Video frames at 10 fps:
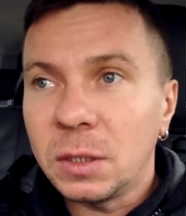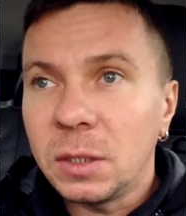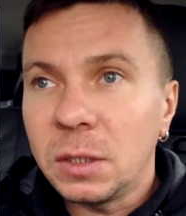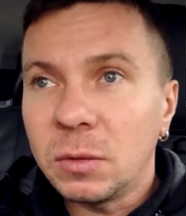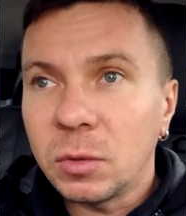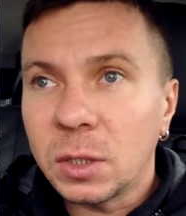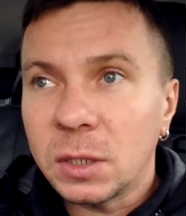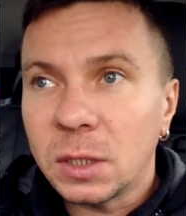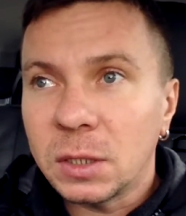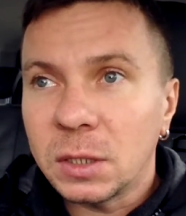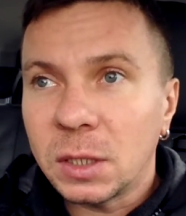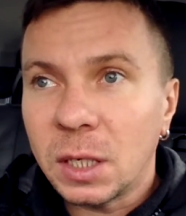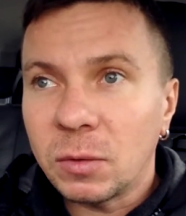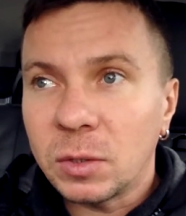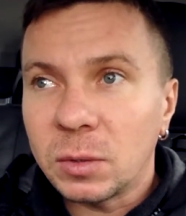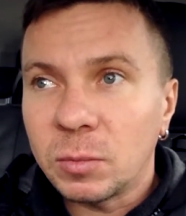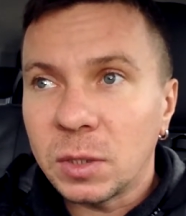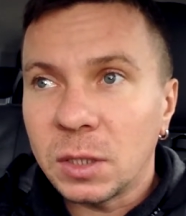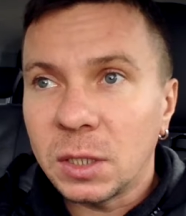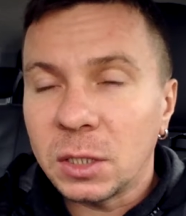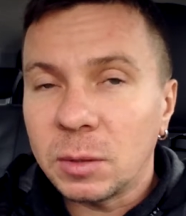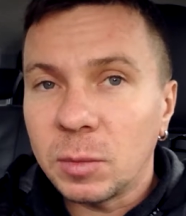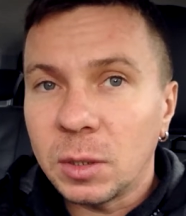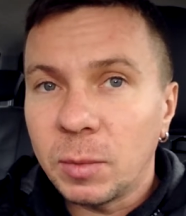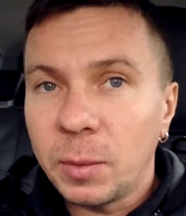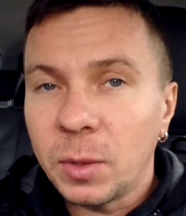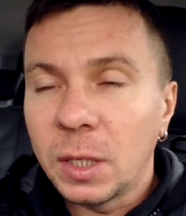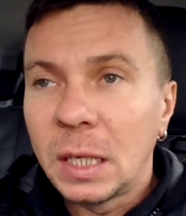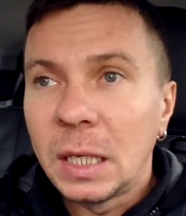и его хотят застраивать многоэтажными домами.